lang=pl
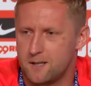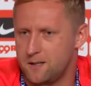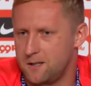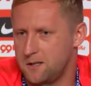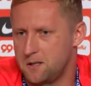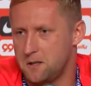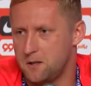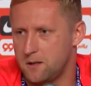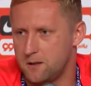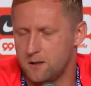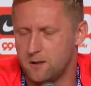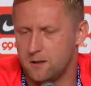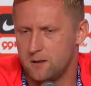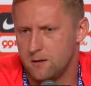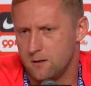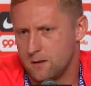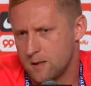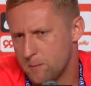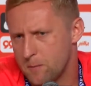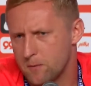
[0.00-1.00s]

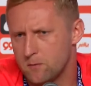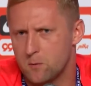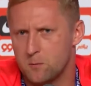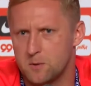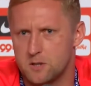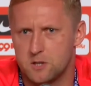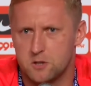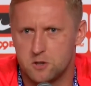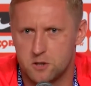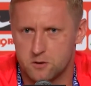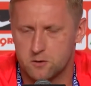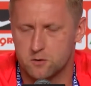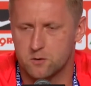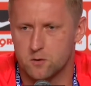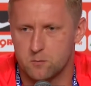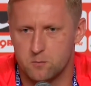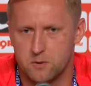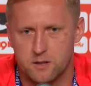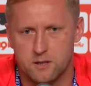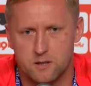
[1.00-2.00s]
i na pewno będzie
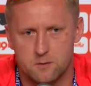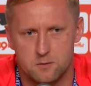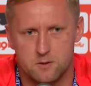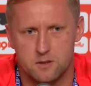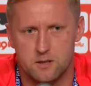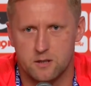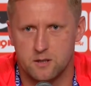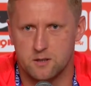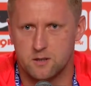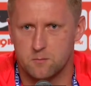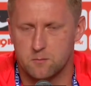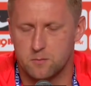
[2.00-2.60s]
ciężko biegać przy takiej